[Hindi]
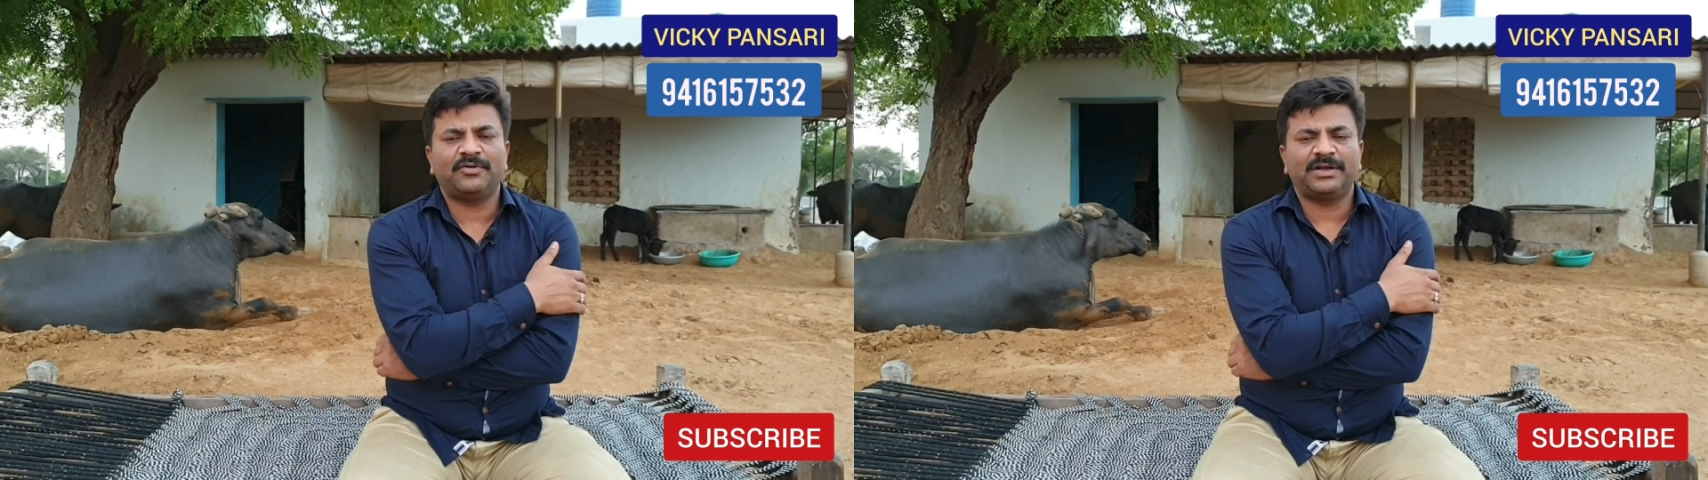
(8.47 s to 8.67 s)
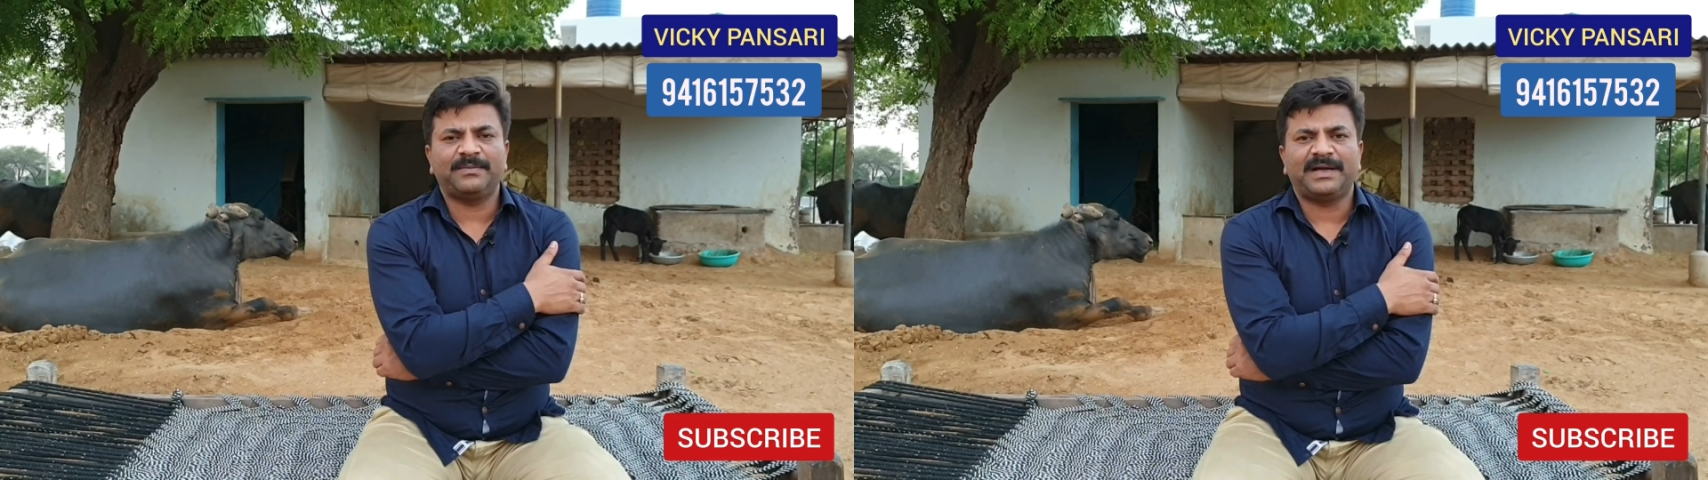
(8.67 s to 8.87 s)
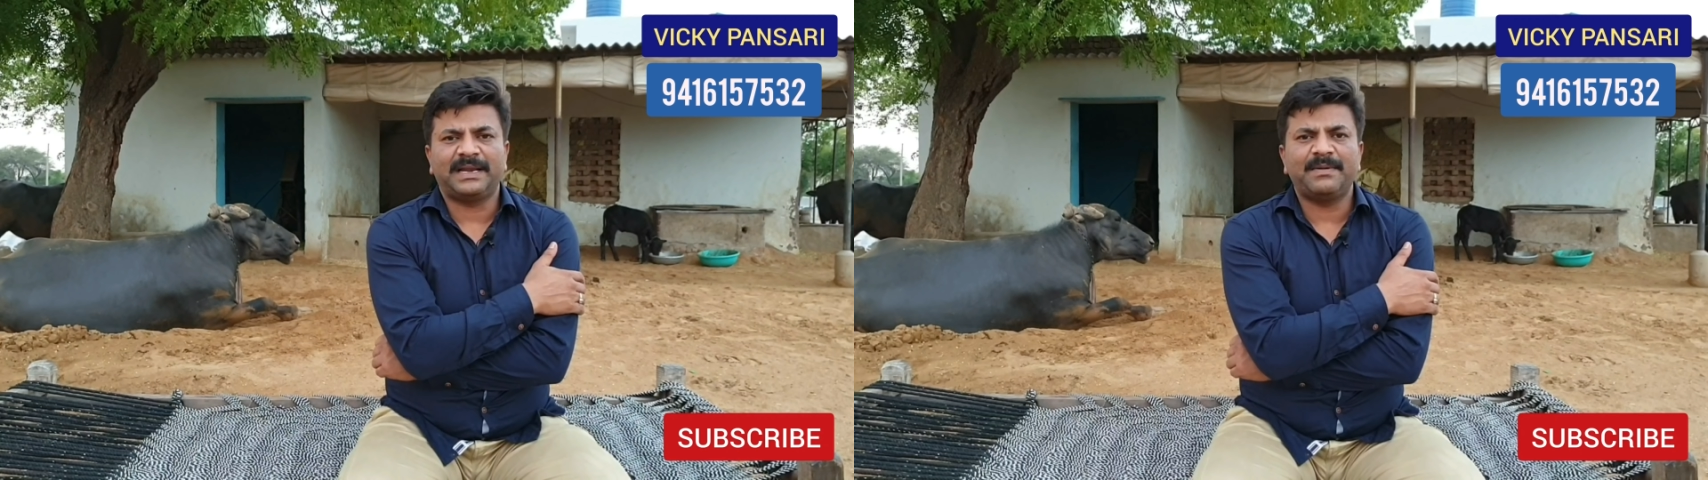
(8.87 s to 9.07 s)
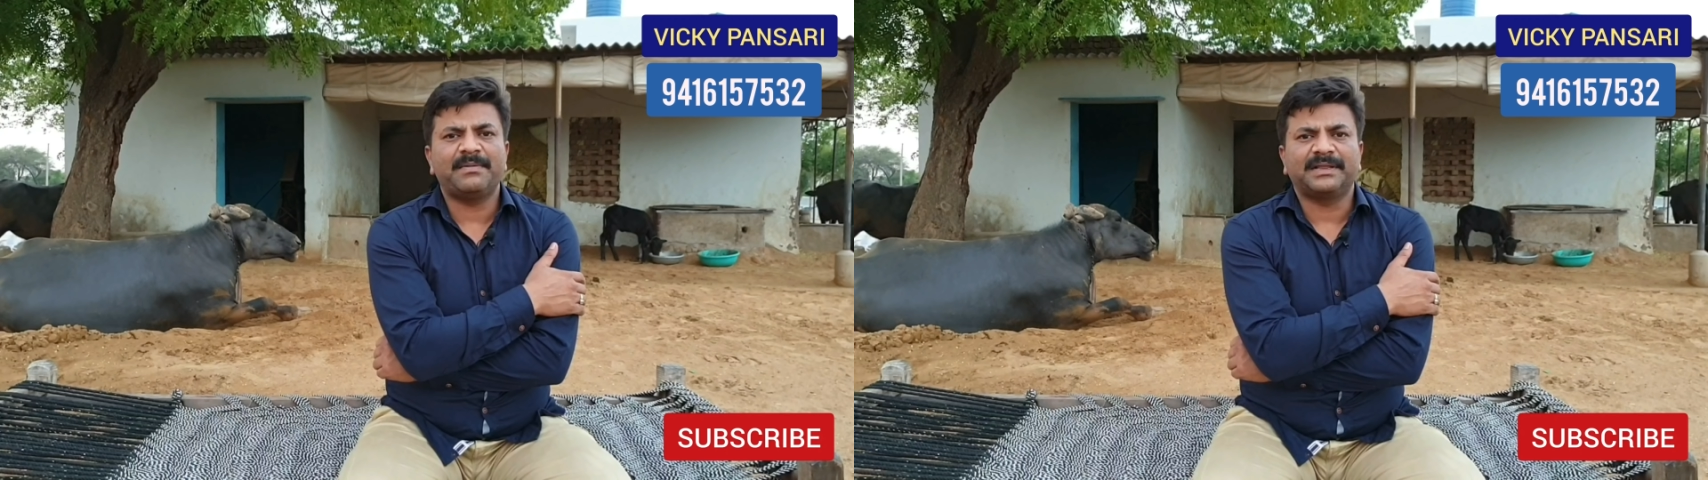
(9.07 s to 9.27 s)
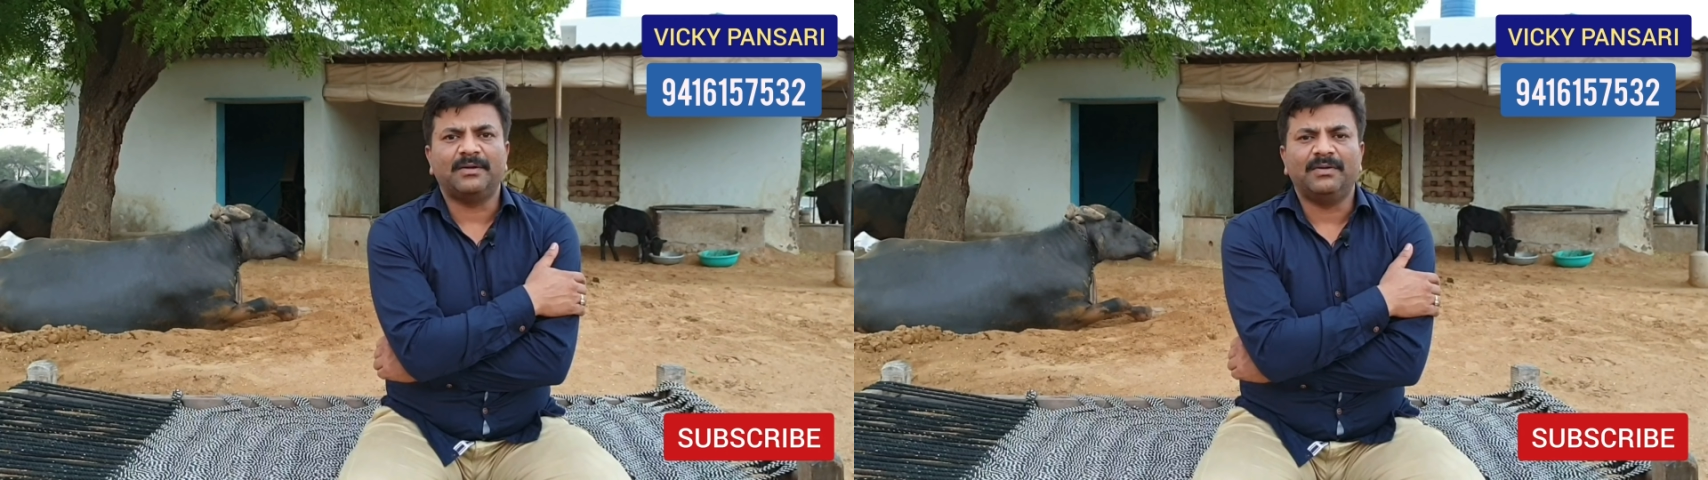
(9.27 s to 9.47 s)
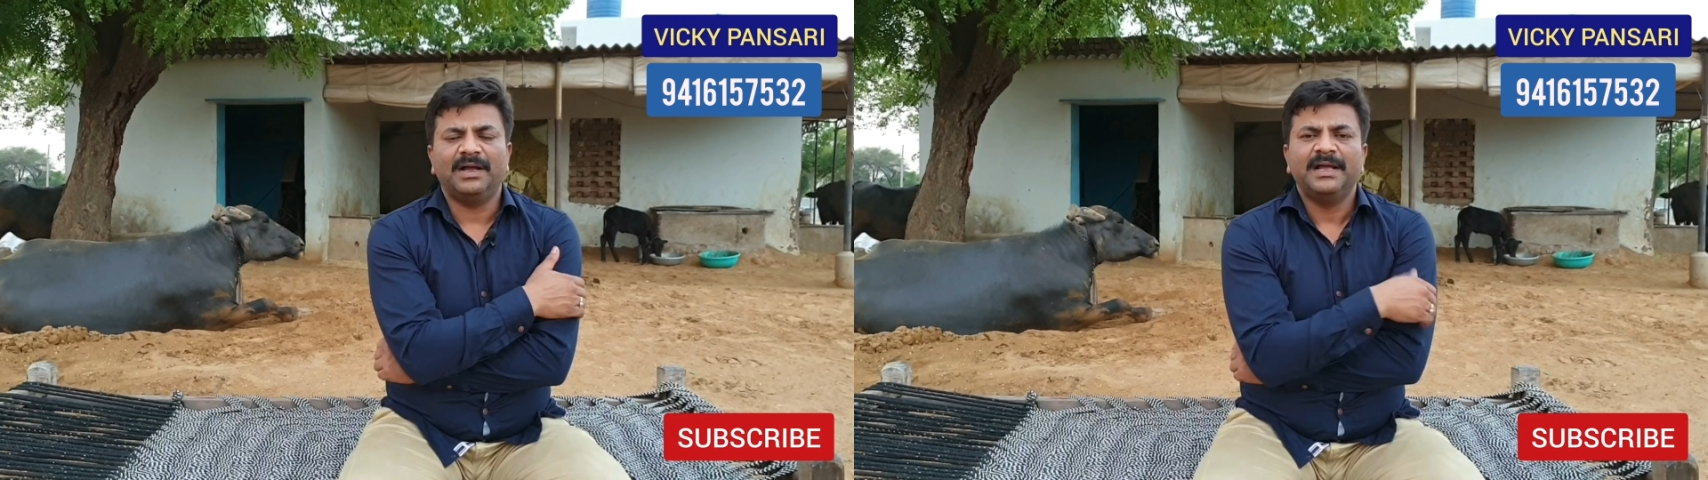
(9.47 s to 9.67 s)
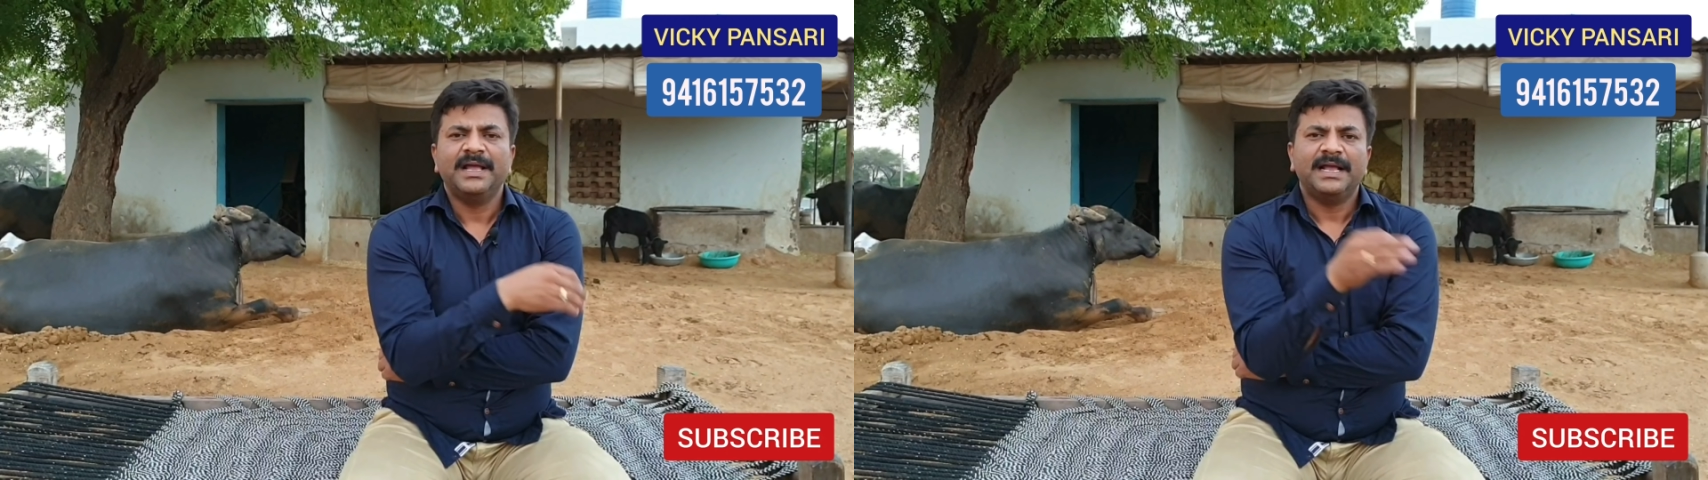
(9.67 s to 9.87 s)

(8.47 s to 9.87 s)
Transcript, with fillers: गुणों के बारे में बताऊंगा